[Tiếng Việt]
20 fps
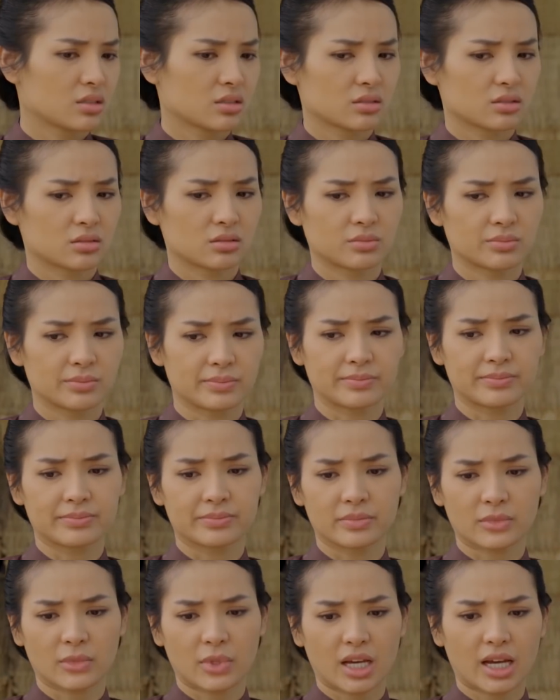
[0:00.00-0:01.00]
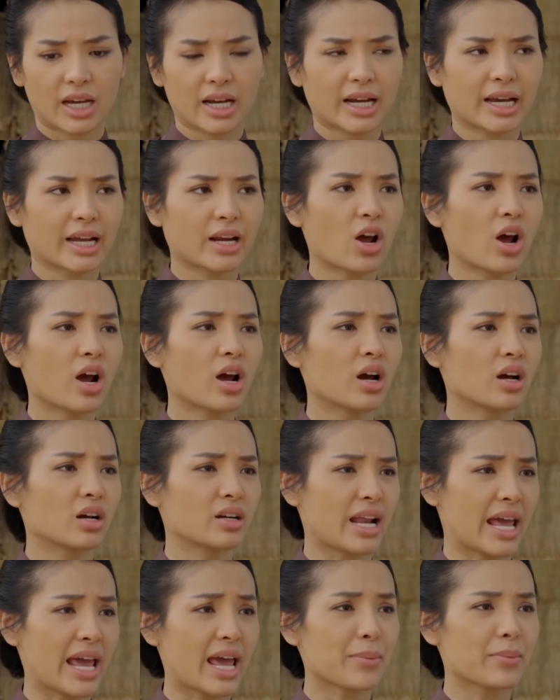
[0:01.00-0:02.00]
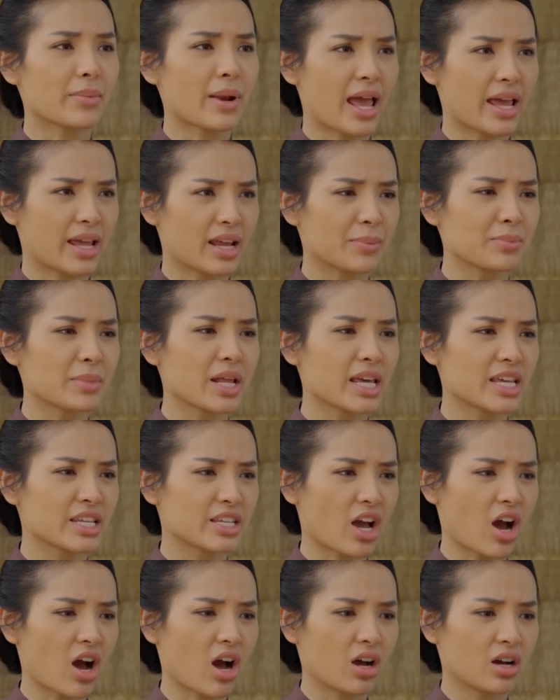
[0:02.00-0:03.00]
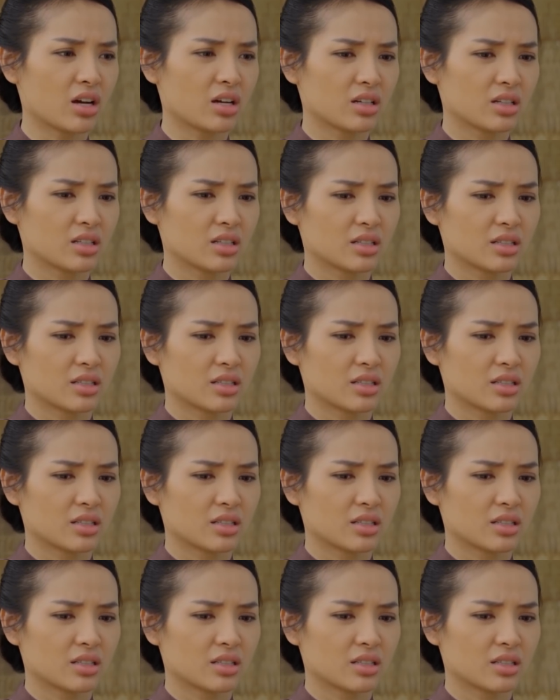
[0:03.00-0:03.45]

Ờ, cái đó để em về em lấy cho.